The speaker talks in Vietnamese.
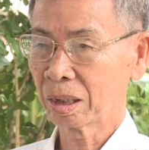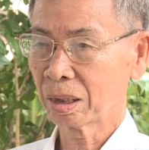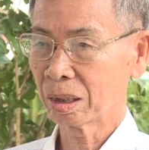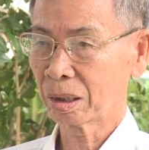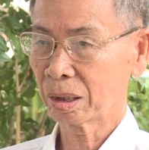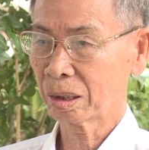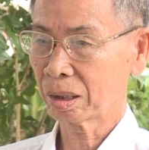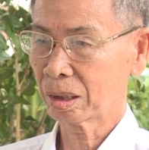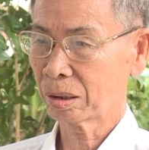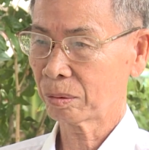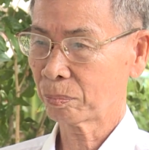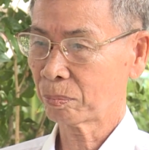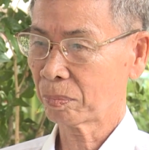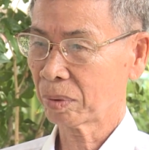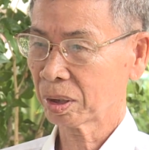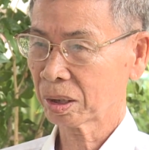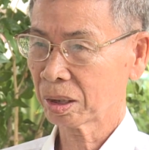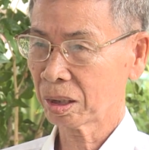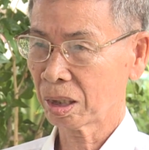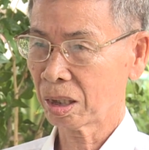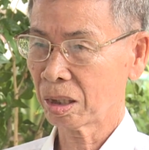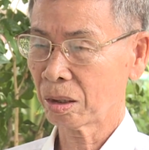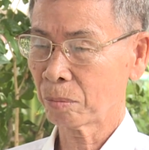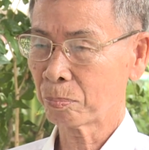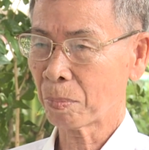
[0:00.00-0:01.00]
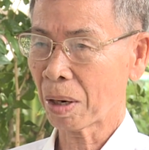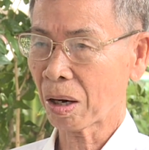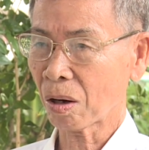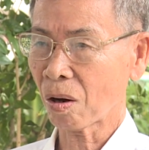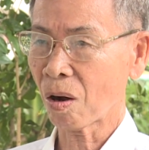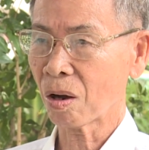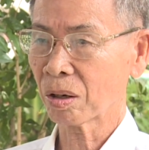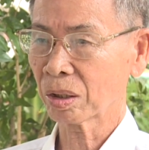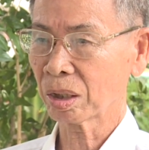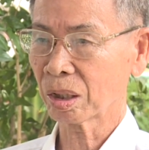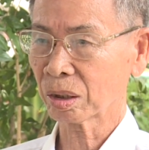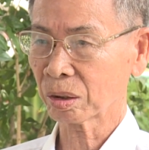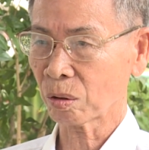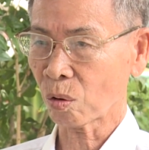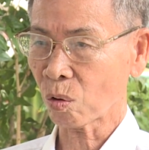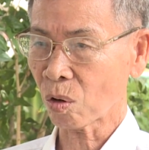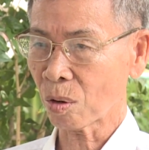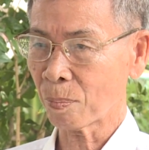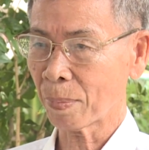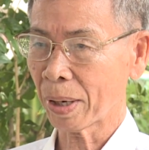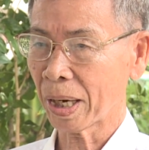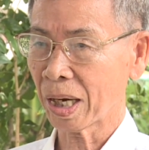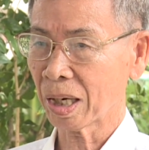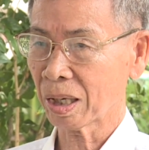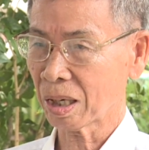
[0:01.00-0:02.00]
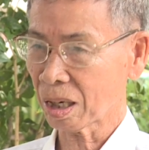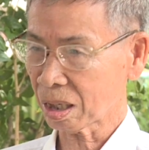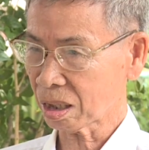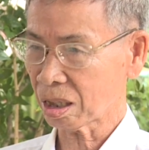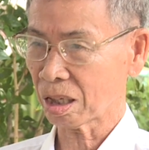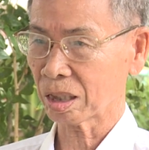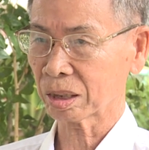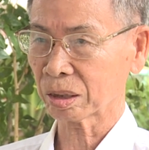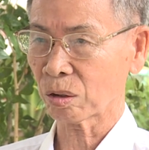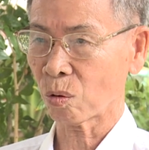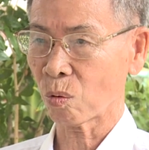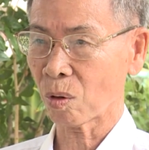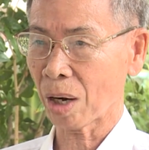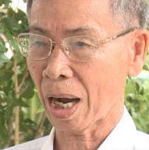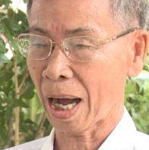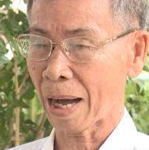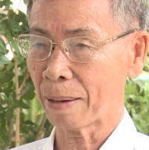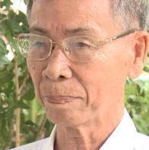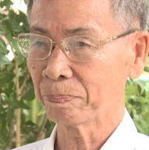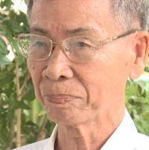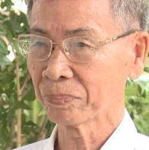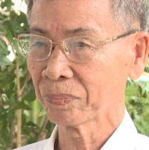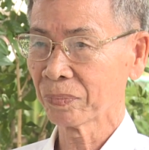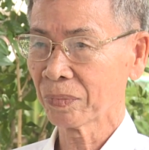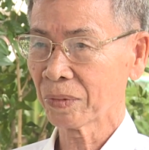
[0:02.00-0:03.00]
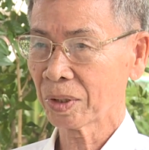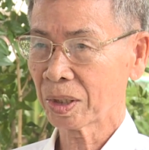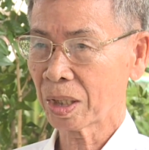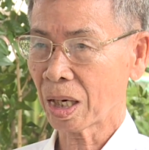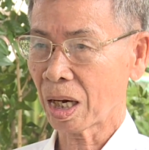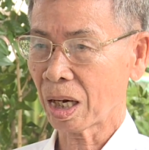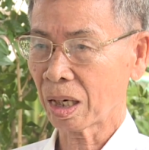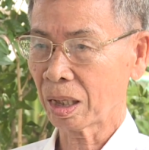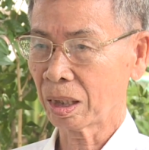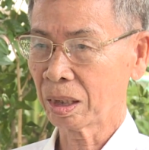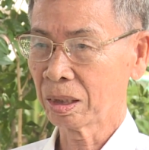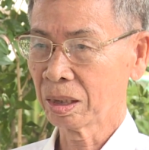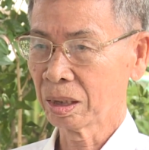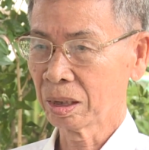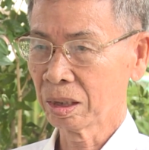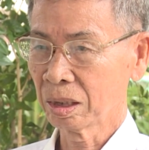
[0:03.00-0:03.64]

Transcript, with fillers: uh, bà con dân tộc Khmer rất là thông cảm và